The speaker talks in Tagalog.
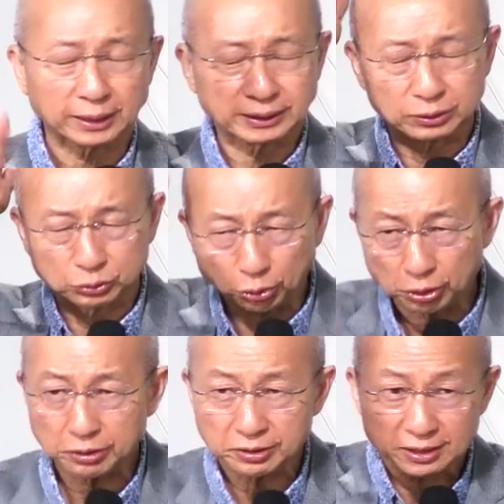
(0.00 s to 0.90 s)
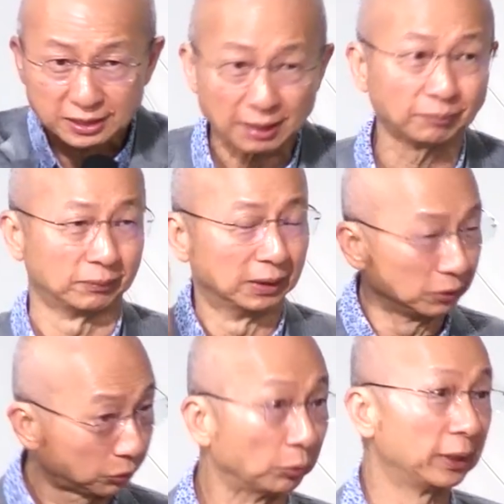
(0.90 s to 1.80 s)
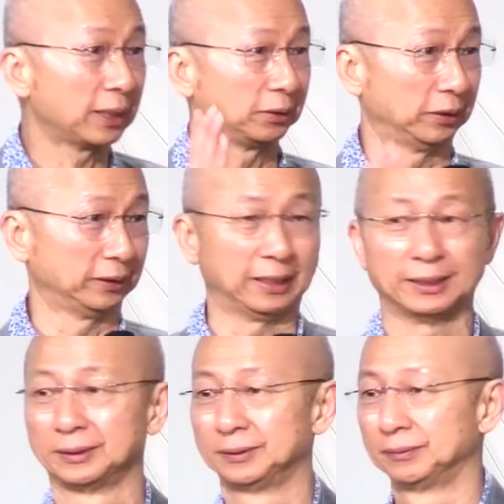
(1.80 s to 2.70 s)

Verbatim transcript: na magawa ng pari ng buong puso